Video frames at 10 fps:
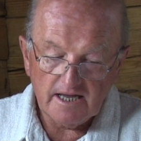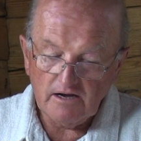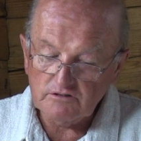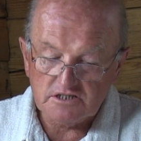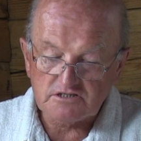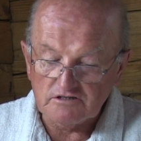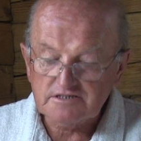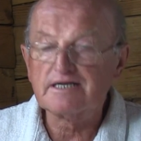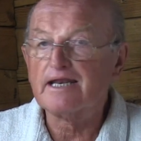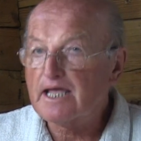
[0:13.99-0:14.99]
Er hat das
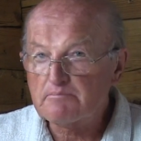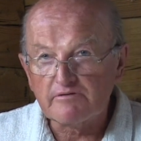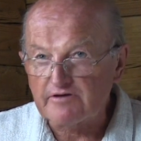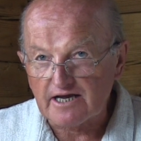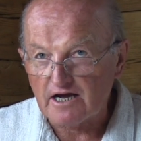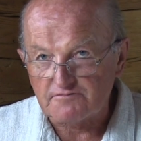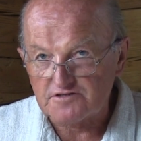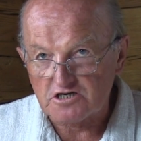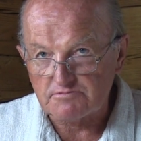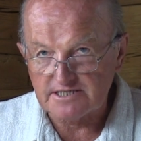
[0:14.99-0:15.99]
ganze Leben ein wenig auf
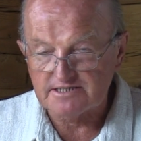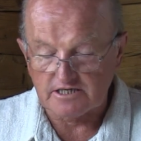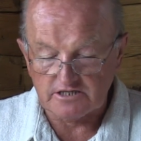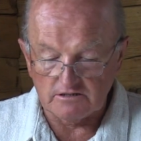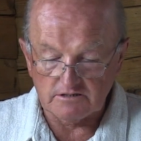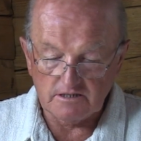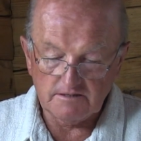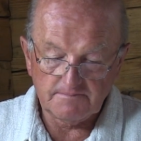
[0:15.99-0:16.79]
seine Schwester geschaut.